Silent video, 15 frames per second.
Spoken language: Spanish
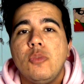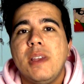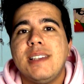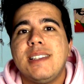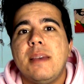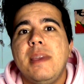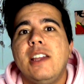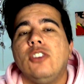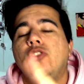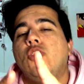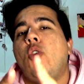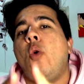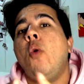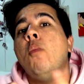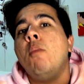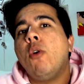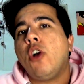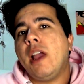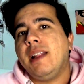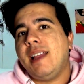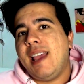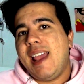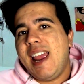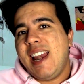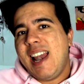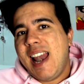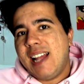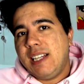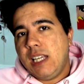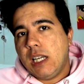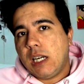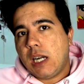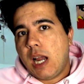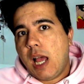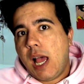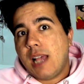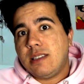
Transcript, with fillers: se hubiese abierto un boquete en la tierra,